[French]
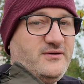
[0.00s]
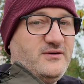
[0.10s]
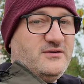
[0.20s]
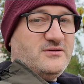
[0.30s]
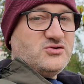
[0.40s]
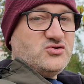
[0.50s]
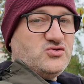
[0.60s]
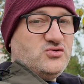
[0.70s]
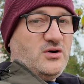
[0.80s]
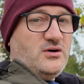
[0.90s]
euh,
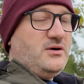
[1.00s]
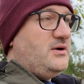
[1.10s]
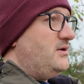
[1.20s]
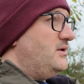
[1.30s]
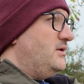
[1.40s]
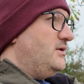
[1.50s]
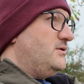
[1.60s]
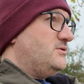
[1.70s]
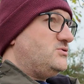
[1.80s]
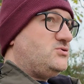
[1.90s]
sur,
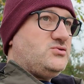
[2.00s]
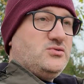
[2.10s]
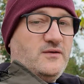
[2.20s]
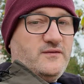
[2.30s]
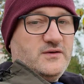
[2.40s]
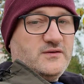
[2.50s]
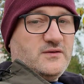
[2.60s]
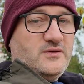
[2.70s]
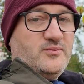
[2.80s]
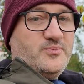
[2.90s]
sur
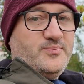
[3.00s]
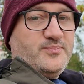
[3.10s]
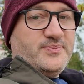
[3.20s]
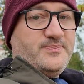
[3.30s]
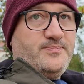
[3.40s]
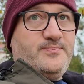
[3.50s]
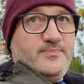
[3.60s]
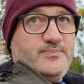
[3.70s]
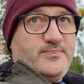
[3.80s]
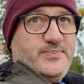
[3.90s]
votre
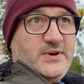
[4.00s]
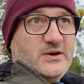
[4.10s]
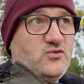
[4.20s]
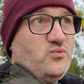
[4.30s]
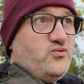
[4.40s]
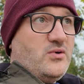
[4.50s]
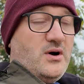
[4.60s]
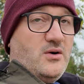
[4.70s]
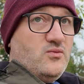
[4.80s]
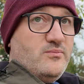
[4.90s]
perte de
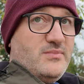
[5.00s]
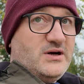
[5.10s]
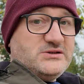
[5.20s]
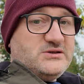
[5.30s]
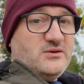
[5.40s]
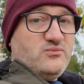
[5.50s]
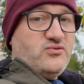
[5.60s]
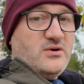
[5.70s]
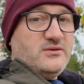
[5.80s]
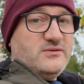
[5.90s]
poids ou maintien de
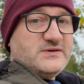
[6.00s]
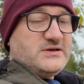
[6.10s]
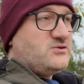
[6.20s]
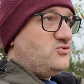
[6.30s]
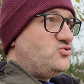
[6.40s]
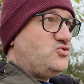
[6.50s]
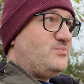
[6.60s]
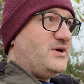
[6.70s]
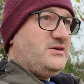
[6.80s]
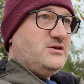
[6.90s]
poids, ne serait-ce que juste
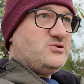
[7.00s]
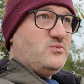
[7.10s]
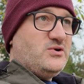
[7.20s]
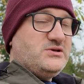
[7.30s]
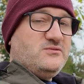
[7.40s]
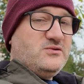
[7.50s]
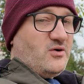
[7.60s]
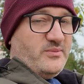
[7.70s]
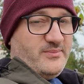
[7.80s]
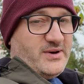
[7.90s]
maintenir son poids, si vous
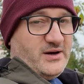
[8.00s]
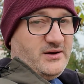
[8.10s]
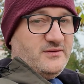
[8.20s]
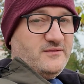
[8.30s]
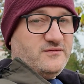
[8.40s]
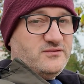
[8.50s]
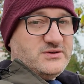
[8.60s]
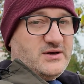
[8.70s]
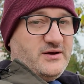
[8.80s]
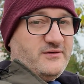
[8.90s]
dormez mal,
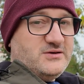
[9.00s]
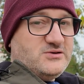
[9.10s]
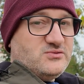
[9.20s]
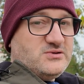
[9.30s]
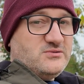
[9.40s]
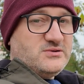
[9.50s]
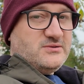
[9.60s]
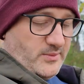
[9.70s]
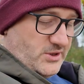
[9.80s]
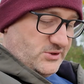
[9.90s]
vous allez avoir des soucis aussi.
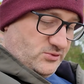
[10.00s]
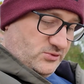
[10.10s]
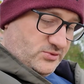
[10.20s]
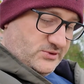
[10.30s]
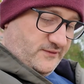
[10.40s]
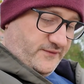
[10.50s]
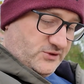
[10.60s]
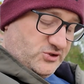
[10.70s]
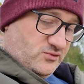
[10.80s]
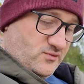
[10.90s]
Parmi les autres
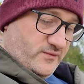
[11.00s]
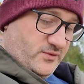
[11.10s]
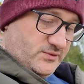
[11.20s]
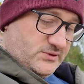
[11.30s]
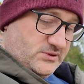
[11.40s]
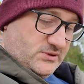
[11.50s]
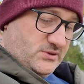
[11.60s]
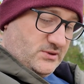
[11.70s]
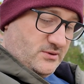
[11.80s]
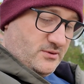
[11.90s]
effets que j'ai trouvé
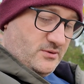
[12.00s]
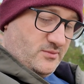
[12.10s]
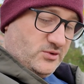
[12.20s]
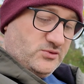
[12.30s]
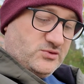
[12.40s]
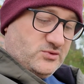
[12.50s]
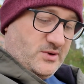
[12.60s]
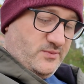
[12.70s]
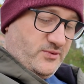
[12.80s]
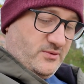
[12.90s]
aussi, euh, le manque de
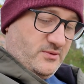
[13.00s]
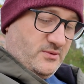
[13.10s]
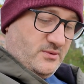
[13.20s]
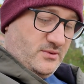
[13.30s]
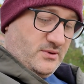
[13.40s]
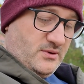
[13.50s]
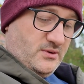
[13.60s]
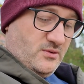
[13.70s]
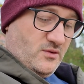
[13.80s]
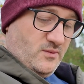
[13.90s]
sommeil peut
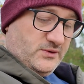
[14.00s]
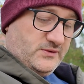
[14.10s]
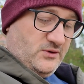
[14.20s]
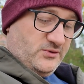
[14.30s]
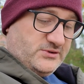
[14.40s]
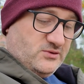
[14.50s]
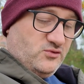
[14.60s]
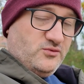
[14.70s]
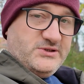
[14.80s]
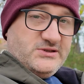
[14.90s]
augmenter le risque
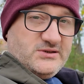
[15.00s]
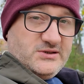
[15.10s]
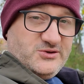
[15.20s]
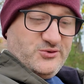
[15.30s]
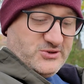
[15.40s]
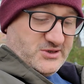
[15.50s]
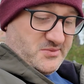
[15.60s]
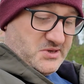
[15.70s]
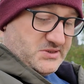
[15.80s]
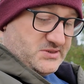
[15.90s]
d'obésité, de
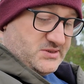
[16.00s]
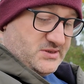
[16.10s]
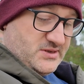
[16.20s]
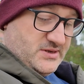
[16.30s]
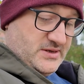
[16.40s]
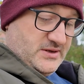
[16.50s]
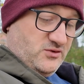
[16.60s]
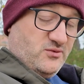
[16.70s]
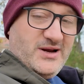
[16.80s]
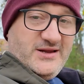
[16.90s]
diabète,
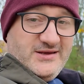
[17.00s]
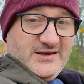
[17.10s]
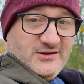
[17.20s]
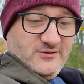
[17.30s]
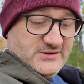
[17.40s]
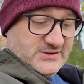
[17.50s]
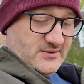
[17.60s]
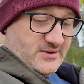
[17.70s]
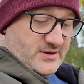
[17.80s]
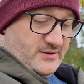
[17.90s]
de maladies
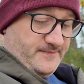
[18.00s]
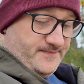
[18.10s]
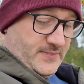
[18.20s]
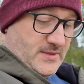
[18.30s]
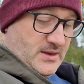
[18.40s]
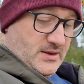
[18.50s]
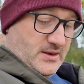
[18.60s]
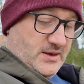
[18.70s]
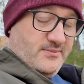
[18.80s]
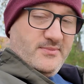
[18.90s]
cardiovasculaires
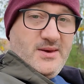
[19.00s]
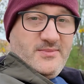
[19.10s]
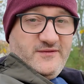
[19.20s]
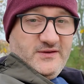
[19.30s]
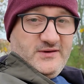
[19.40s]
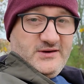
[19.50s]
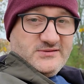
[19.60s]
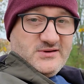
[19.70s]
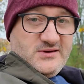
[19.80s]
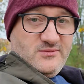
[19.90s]
et même affecter la
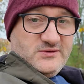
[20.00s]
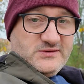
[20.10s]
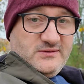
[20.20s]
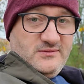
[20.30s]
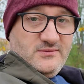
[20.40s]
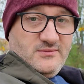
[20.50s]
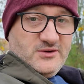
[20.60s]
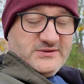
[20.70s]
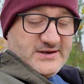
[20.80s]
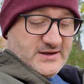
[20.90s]
santé
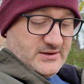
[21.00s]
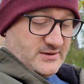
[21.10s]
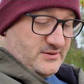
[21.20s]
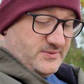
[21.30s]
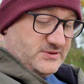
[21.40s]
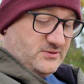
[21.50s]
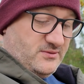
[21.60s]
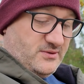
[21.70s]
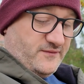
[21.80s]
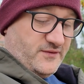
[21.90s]
mentale, alors parce
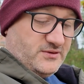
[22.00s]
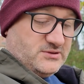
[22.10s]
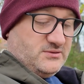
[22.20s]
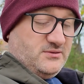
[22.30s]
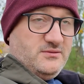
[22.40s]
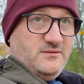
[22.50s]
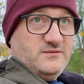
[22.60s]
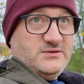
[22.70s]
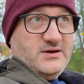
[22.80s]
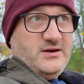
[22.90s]
que à force, euh,
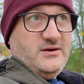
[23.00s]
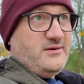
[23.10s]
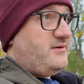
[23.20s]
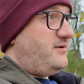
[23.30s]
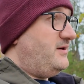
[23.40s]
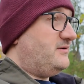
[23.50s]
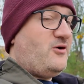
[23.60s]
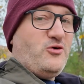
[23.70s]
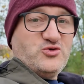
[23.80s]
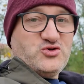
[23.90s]
vous allez euh, être
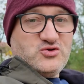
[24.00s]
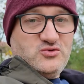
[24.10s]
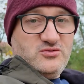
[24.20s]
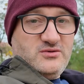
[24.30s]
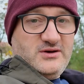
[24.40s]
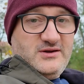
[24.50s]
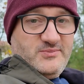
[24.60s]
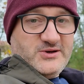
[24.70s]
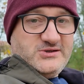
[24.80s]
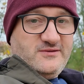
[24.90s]
anxieux et
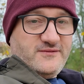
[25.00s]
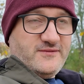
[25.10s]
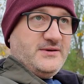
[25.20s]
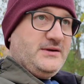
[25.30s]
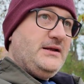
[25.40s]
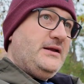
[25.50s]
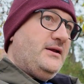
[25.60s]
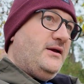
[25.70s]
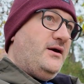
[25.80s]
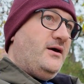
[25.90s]
dépressif.
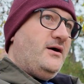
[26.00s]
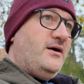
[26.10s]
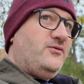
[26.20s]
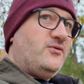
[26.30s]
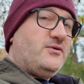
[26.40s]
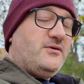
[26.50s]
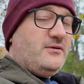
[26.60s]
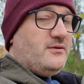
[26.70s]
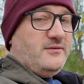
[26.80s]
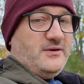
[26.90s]
donc
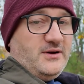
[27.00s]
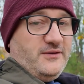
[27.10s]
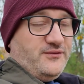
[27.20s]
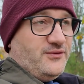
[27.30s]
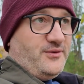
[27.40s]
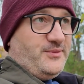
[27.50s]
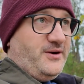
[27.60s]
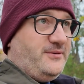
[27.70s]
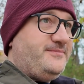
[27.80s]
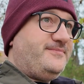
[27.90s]
voilà, il faut
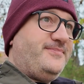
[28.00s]
dormir.